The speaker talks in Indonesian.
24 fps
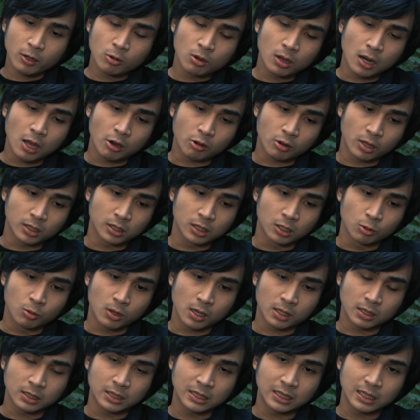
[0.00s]
yang gue lakukan di
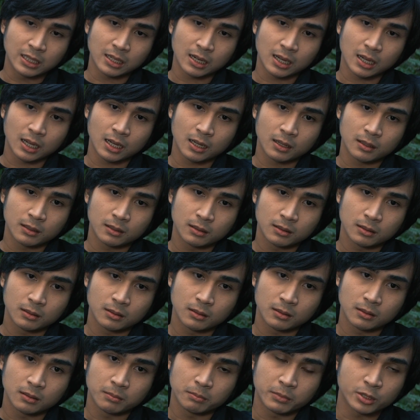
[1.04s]
luar dikira
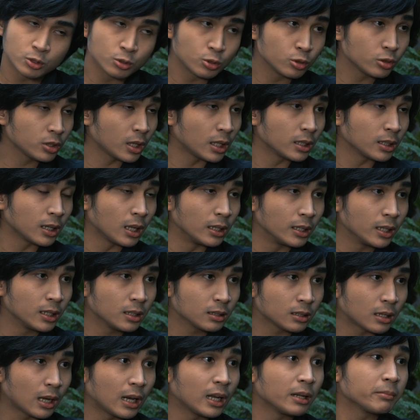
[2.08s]
menyudutkan
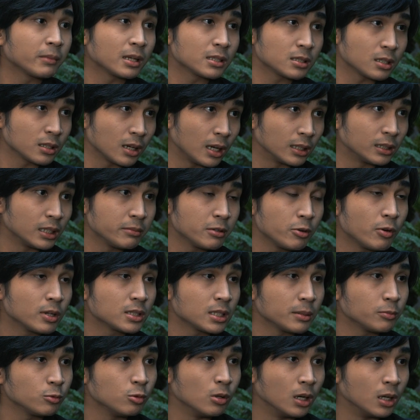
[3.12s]
kalian, kalian merasa nggak terima
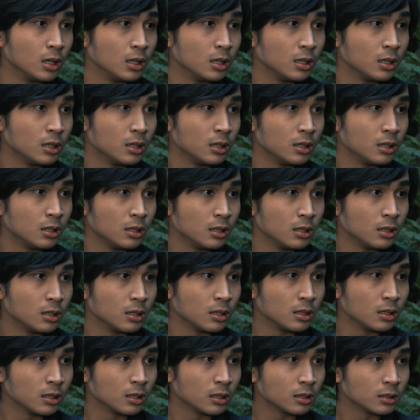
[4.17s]
WhatsApp gue. Uh-uh.
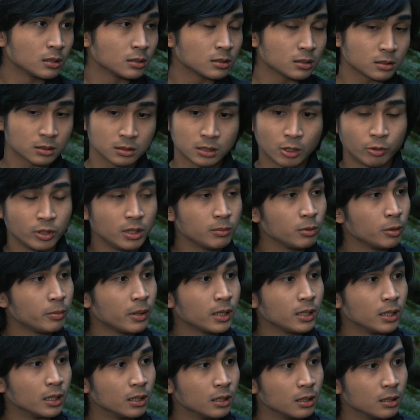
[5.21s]
Sejauh ini belum
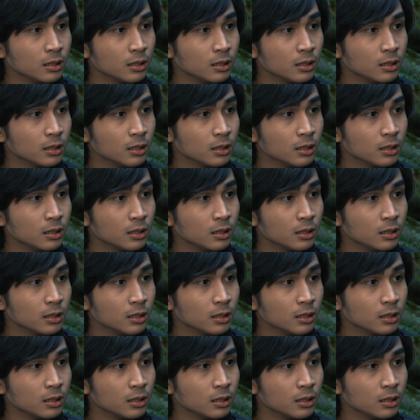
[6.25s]
ada.